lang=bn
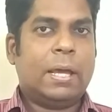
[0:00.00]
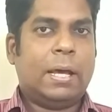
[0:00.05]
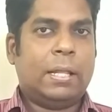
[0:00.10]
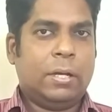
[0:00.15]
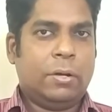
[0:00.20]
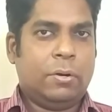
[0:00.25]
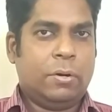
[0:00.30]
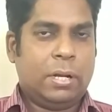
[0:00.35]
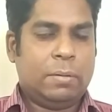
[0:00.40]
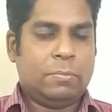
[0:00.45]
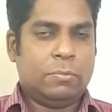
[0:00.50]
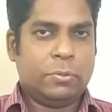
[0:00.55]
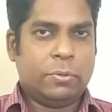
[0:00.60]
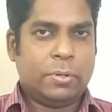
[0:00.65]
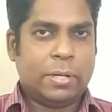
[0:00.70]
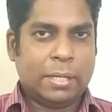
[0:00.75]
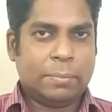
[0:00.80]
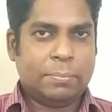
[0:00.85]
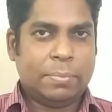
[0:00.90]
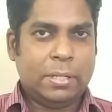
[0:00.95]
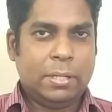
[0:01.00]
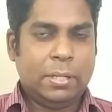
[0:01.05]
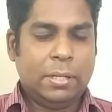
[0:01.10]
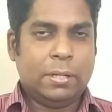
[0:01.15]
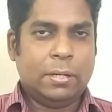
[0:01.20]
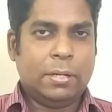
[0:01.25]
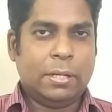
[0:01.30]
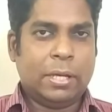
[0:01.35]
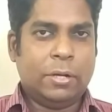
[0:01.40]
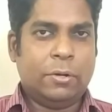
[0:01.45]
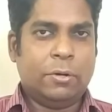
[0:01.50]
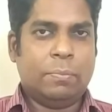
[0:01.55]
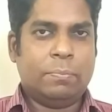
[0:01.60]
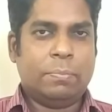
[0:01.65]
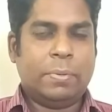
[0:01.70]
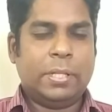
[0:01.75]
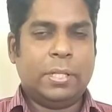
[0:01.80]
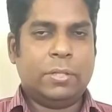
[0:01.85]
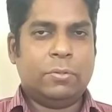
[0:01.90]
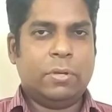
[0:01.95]
আধা ঘন্টা মতো রাখবেন রেখে গরম
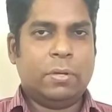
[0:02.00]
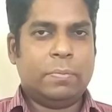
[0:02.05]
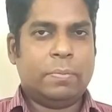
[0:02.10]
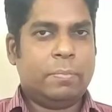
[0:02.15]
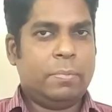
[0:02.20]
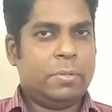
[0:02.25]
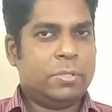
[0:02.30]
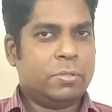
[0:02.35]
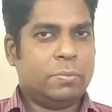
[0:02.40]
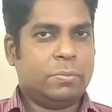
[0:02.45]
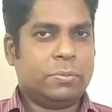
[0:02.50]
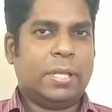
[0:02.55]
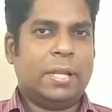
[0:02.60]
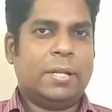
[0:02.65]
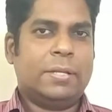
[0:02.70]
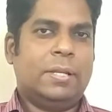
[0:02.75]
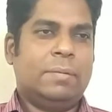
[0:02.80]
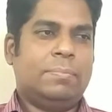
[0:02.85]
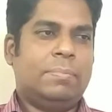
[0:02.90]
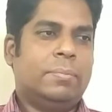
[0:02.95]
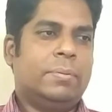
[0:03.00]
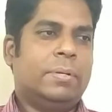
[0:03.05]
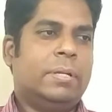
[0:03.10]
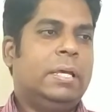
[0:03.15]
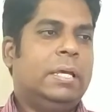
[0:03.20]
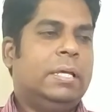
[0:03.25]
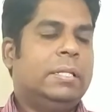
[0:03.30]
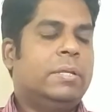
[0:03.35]
পানিতে ধুয়ে ফেলবেন চমৎকার রেজাল্ট পাবেন